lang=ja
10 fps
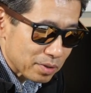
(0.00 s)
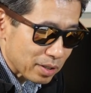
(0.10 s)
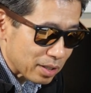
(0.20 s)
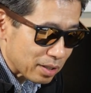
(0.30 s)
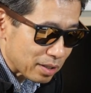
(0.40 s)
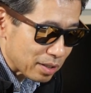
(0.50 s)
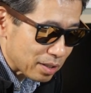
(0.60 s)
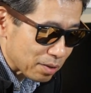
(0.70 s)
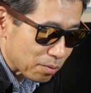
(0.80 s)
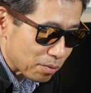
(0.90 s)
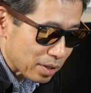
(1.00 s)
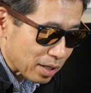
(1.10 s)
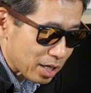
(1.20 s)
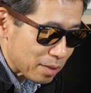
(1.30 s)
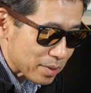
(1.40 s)
ここか
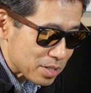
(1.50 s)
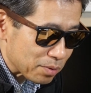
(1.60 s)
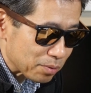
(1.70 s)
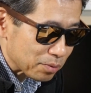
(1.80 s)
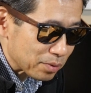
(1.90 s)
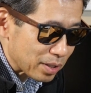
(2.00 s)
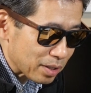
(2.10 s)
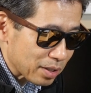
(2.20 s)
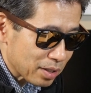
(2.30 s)
ら買いますということで